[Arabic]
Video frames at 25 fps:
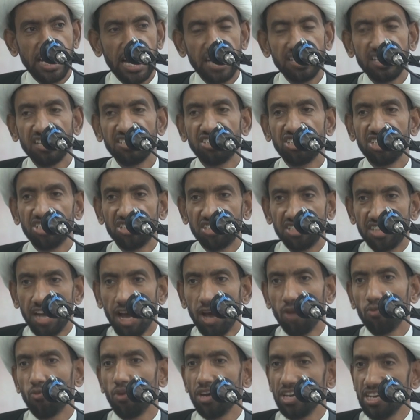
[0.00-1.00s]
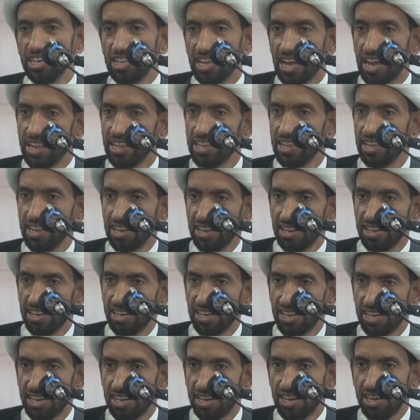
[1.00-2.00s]
كانت الدعوة إلى
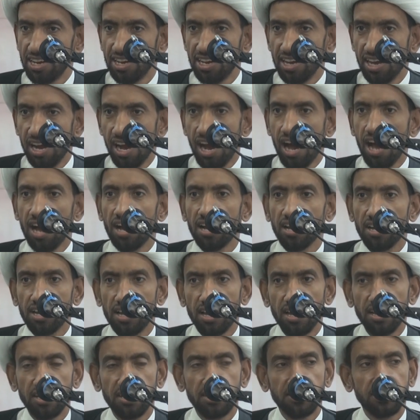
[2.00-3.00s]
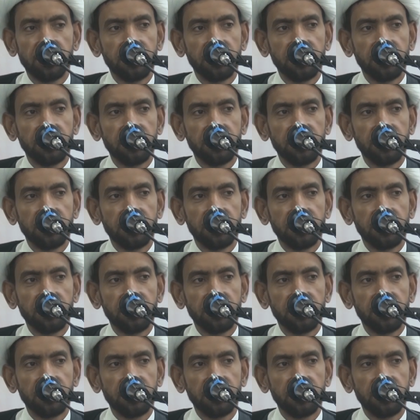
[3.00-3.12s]
الحق